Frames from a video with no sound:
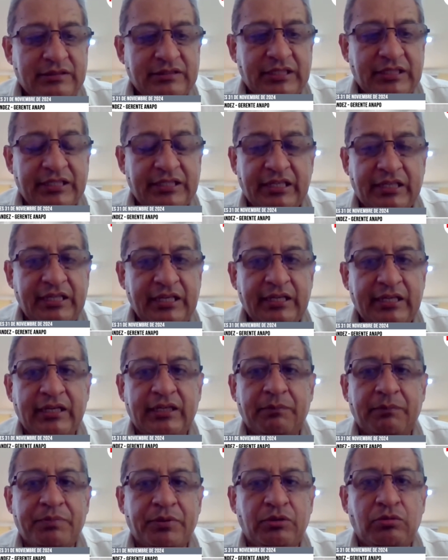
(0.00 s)
Se
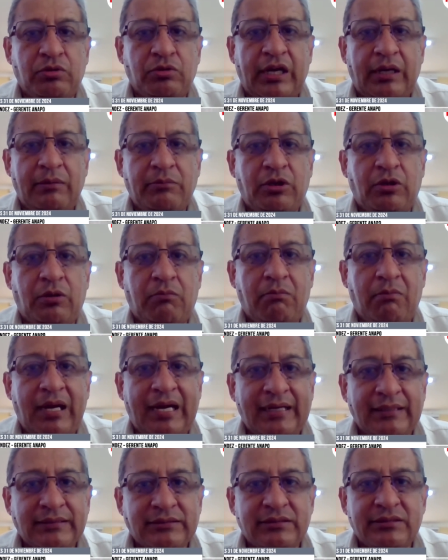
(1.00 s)
requiere que produzcamos
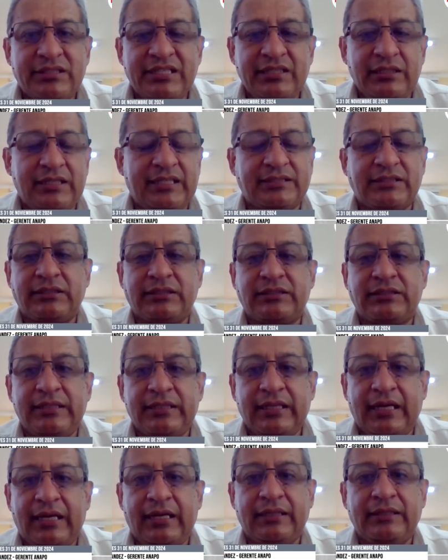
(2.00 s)
más sin
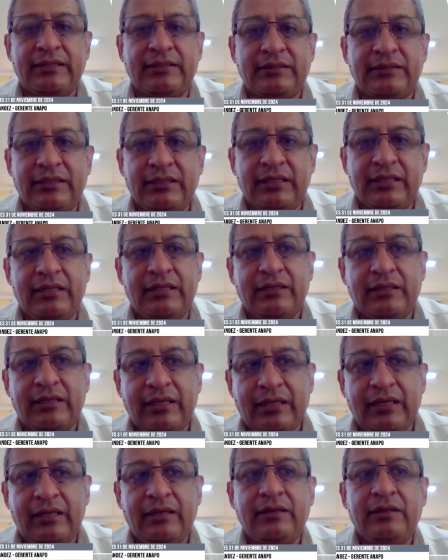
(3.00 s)
necesidad de tener
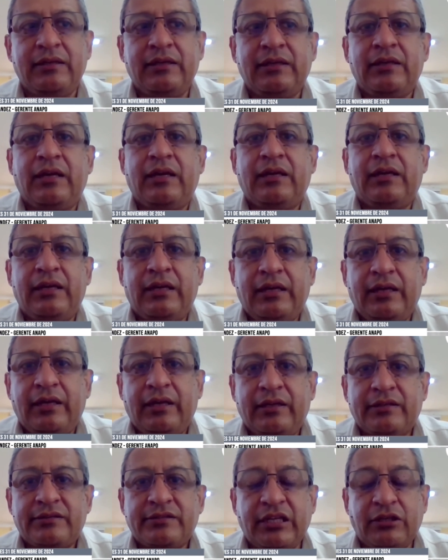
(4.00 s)
que
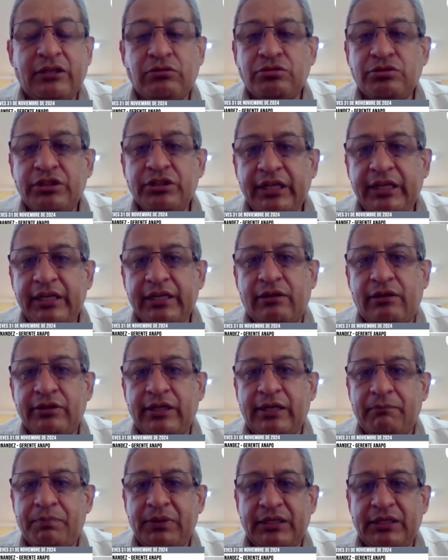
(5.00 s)
eh, recurrir a
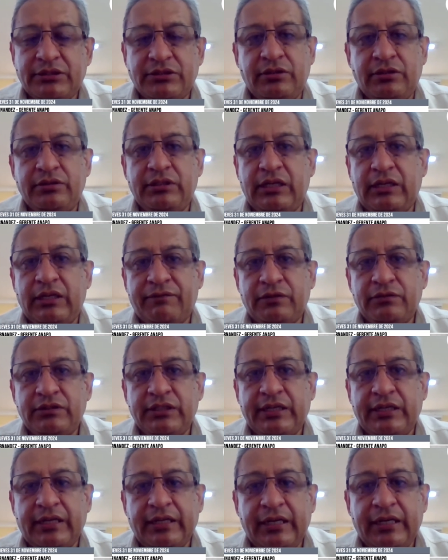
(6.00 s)
una ampliación de la
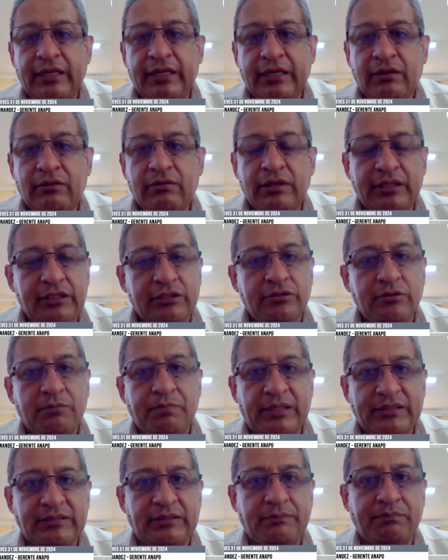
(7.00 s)
frontera agrícola y
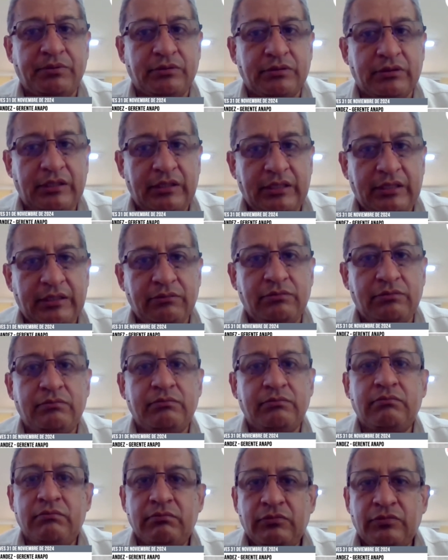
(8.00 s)
eso pasa por tener
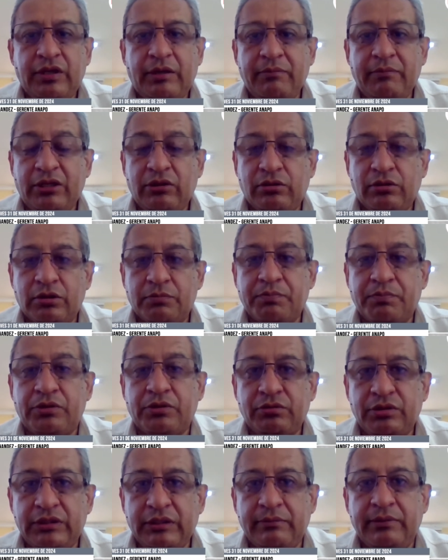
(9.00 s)
una mejor
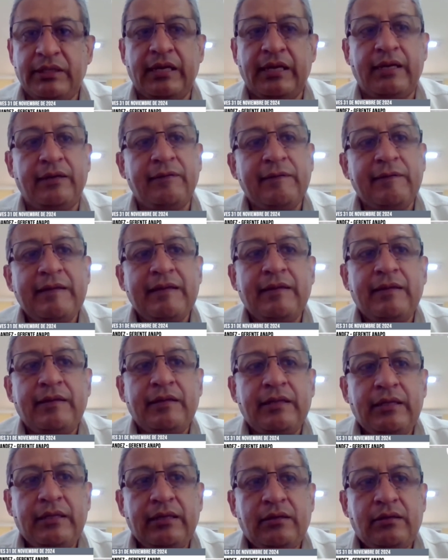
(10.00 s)
productividad
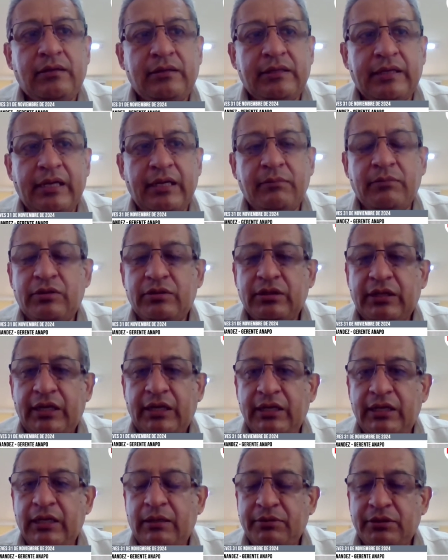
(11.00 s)
y creemos
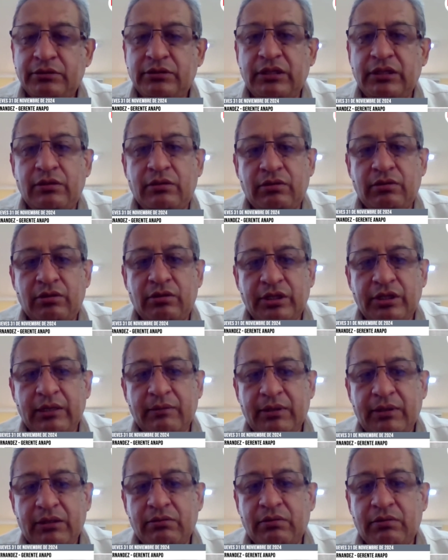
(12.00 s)
que ahí la
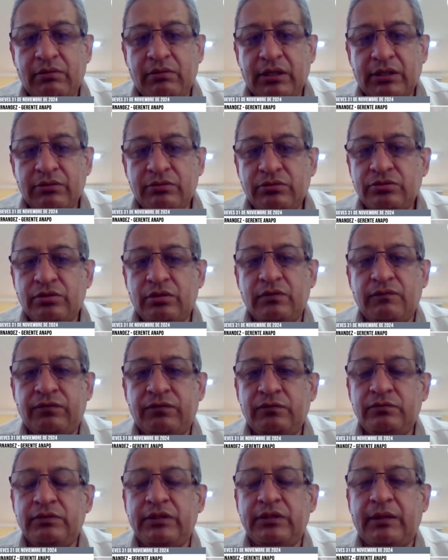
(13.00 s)
biotecnología va a jugar un
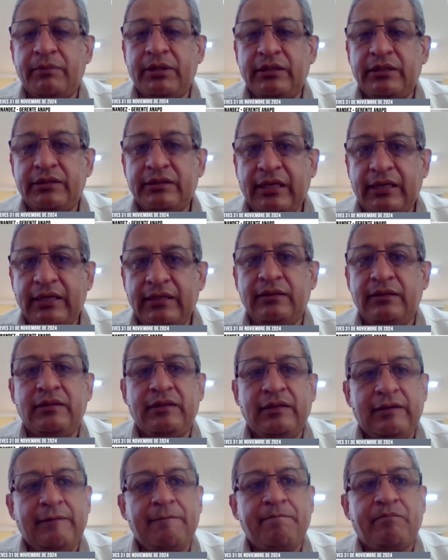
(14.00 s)
rol fundamental